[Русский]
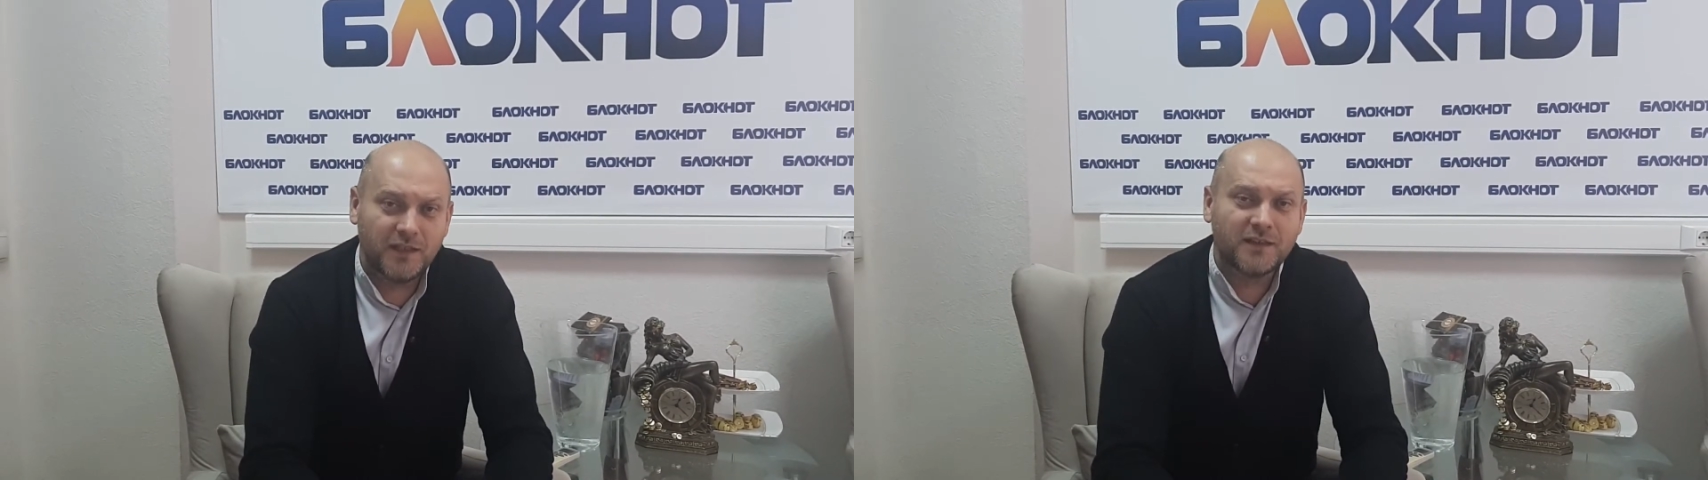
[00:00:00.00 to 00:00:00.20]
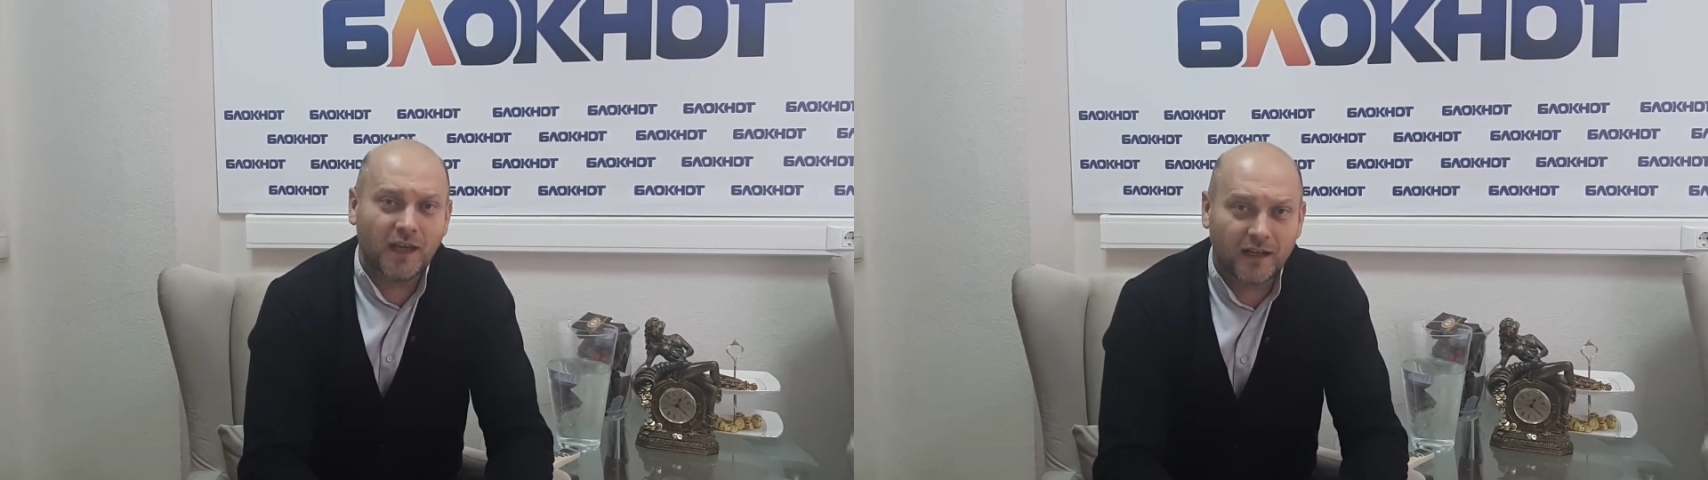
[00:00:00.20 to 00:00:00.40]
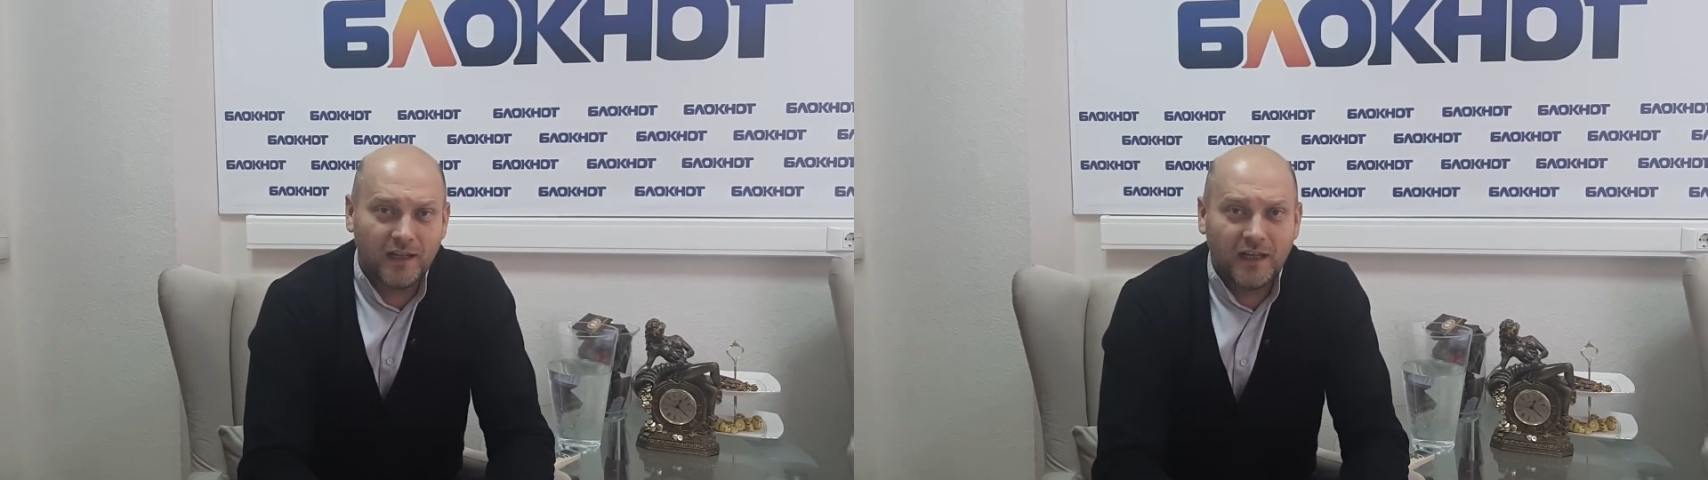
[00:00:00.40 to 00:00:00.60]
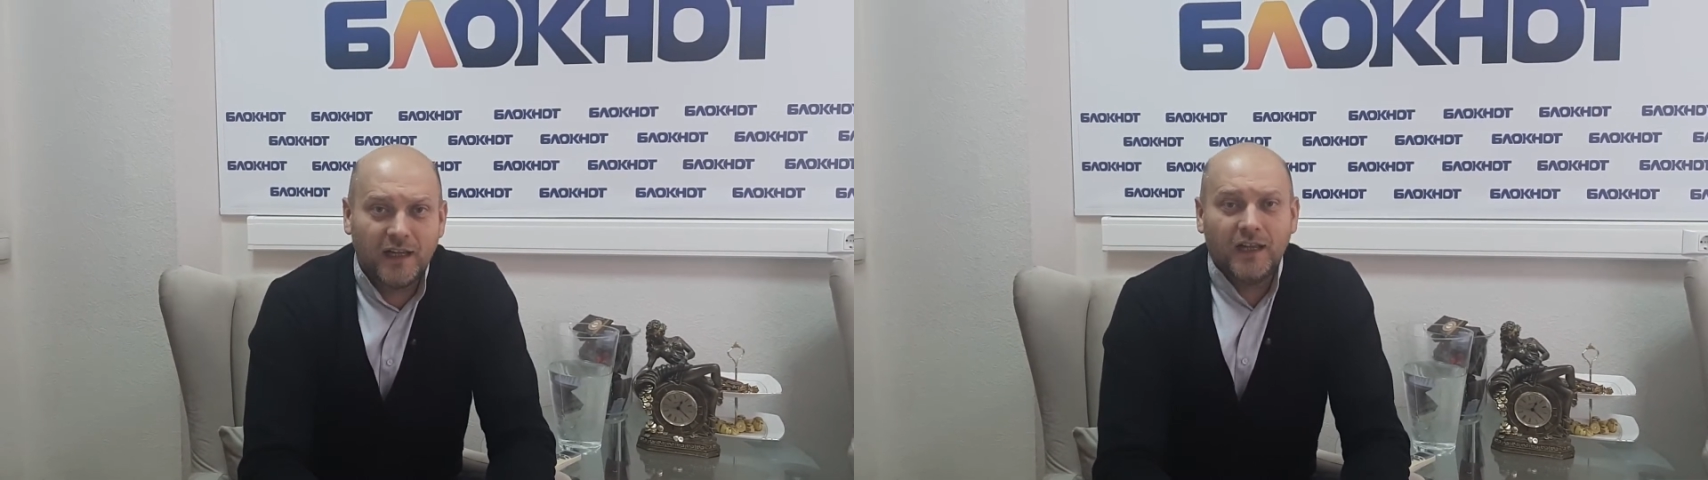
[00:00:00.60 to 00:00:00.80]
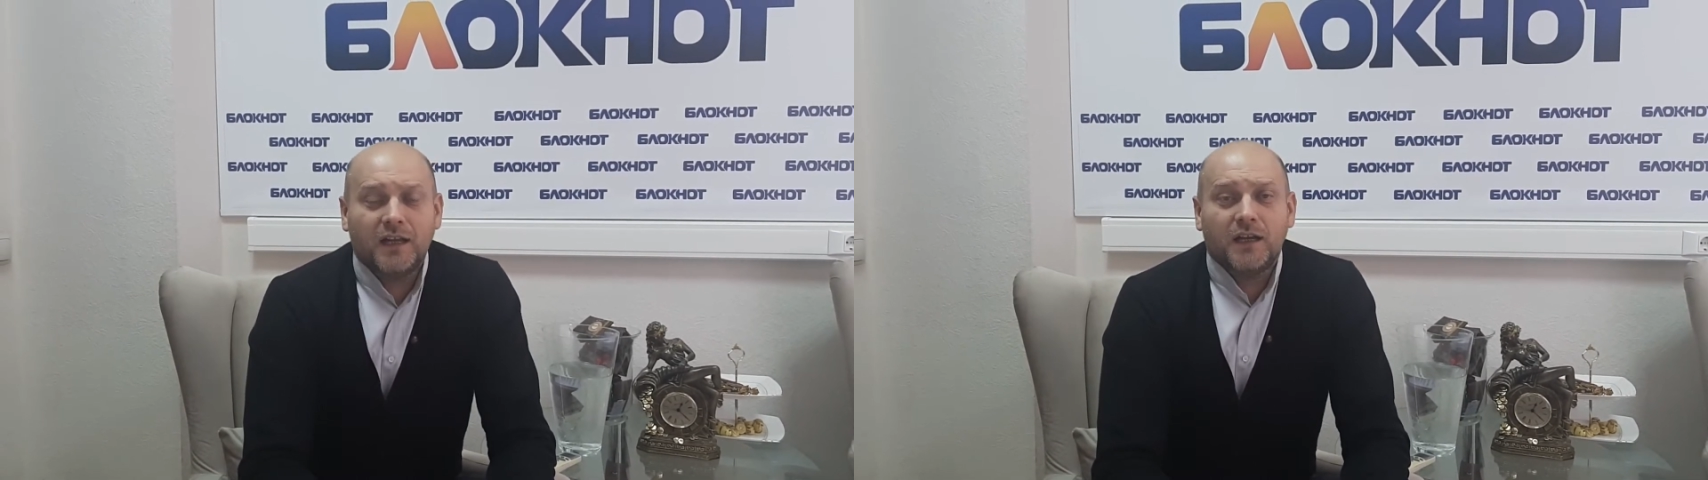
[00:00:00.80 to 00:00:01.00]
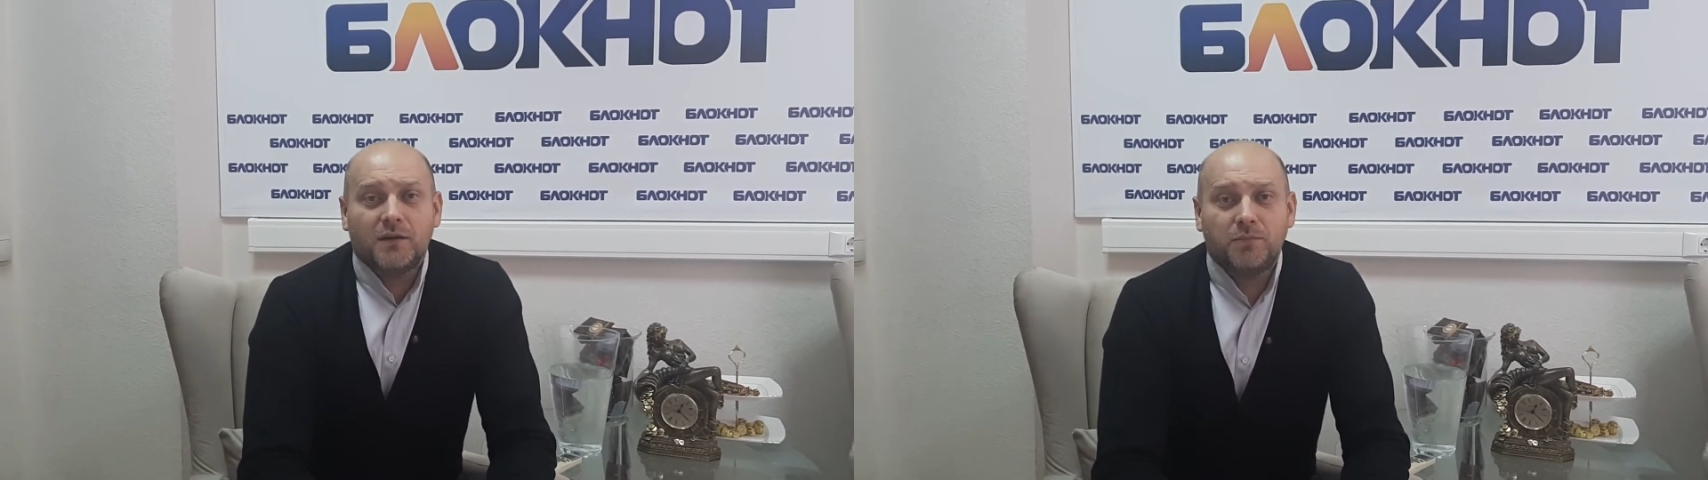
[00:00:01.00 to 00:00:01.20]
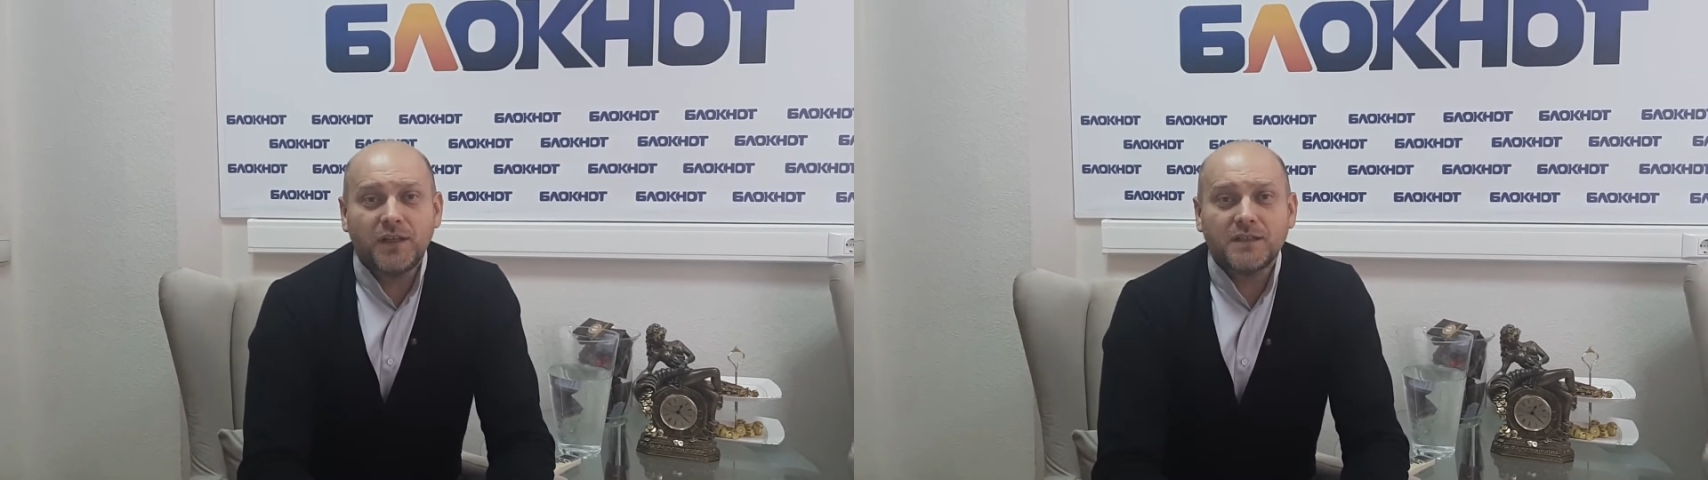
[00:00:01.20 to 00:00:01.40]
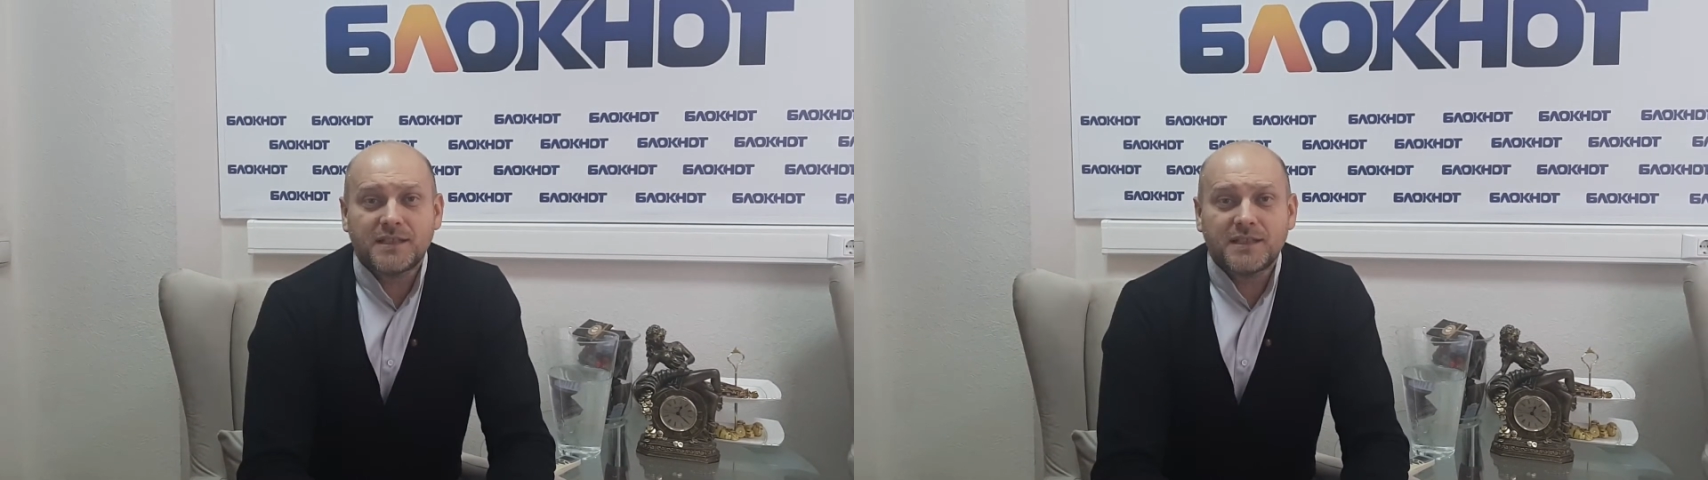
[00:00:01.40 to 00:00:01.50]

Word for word: Итак, был